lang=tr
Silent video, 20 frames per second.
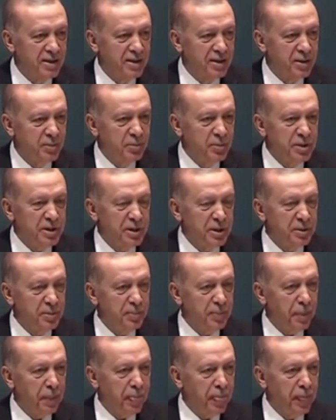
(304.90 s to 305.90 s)
bizim
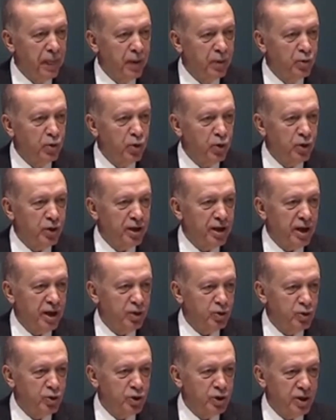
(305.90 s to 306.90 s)
Türkiye
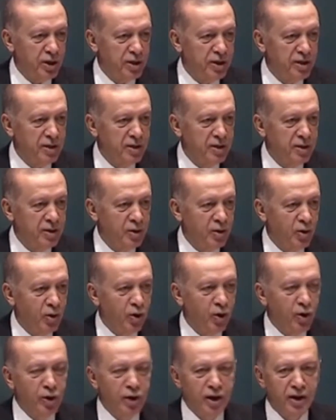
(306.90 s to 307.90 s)
yüzyılı
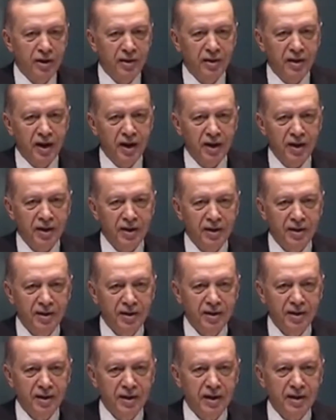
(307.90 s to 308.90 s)
onların da
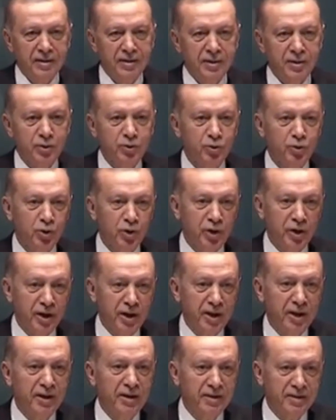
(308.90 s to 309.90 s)
eski Türkiye
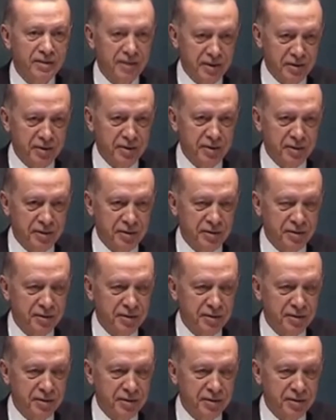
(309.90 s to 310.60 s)
dediğidir.